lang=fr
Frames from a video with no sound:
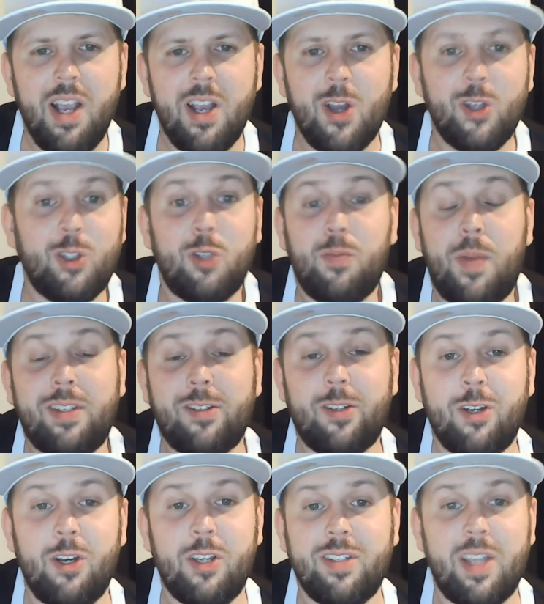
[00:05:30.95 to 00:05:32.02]
Euh, juste parce que
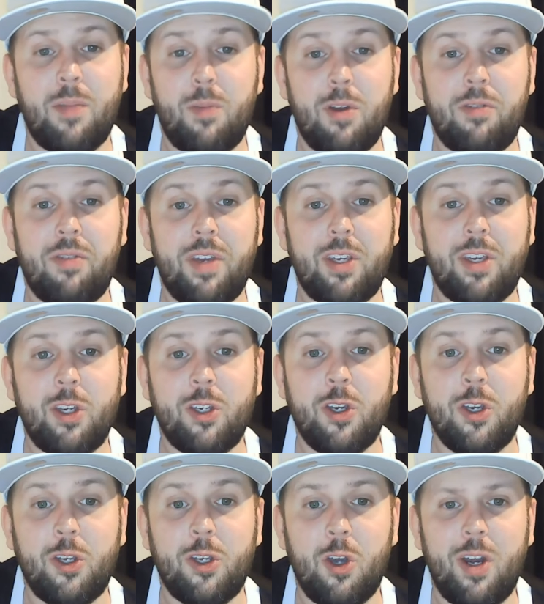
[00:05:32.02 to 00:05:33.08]
le simple fait que,
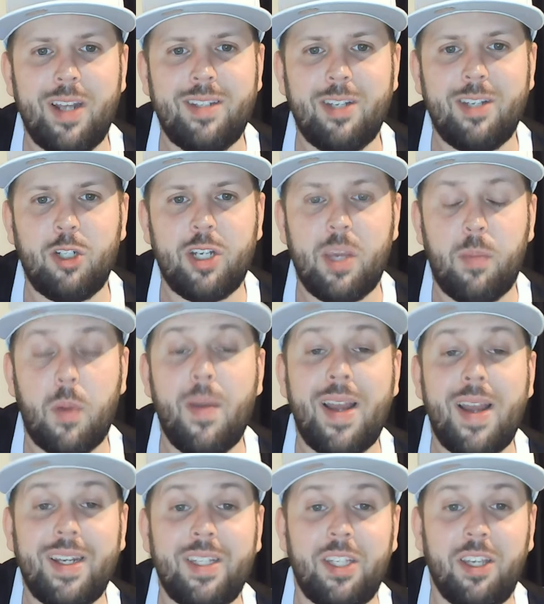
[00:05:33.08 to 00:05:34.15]
que, Alexei Chuck est pas
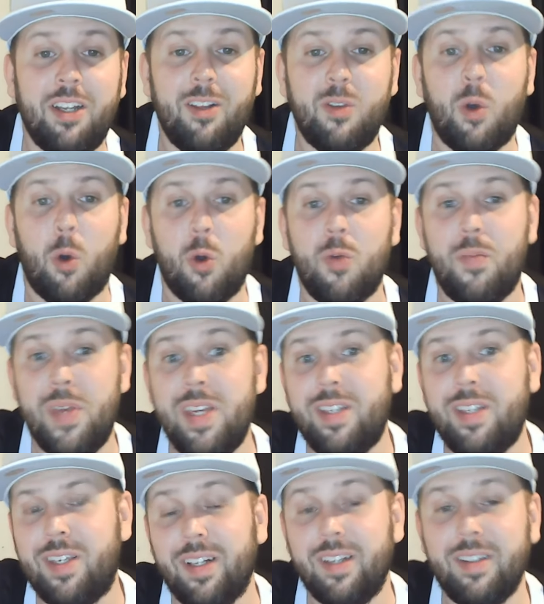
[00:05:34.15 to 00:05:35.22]
mal killed or be
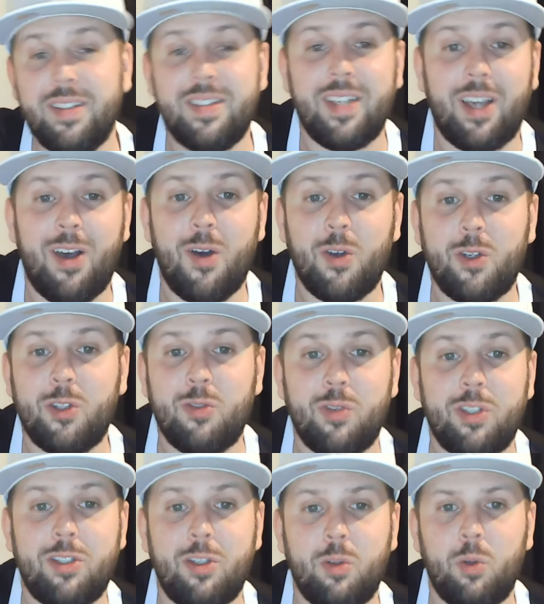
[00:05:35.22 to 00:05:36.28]
killed. C'est rare que tu
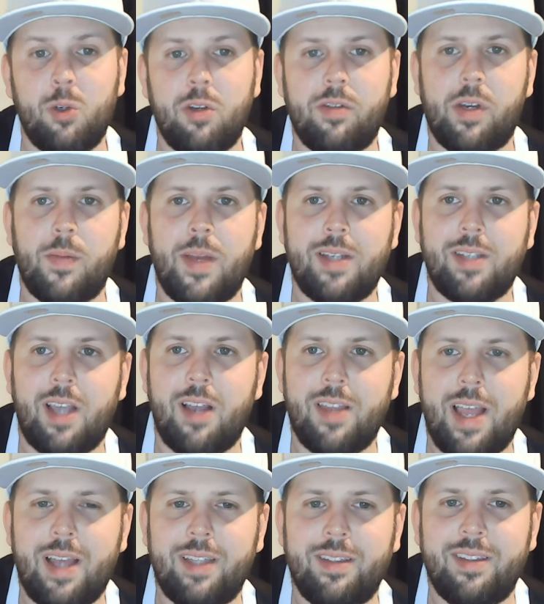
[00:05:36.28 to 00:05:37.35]
vois ce dude-là vraiment se
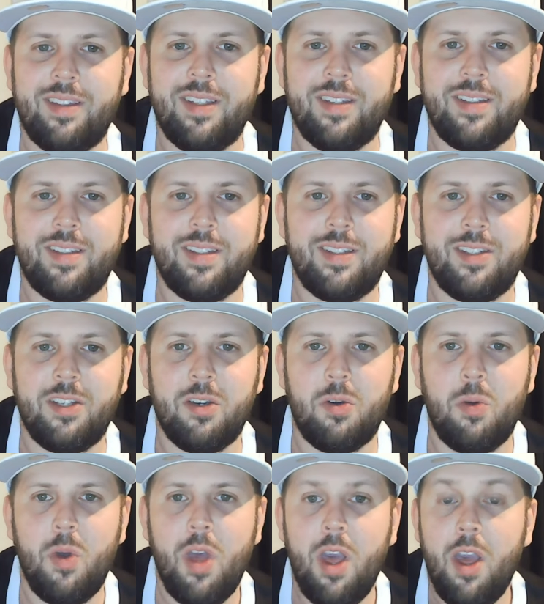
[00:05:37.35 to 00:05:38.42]
rendre à la décision.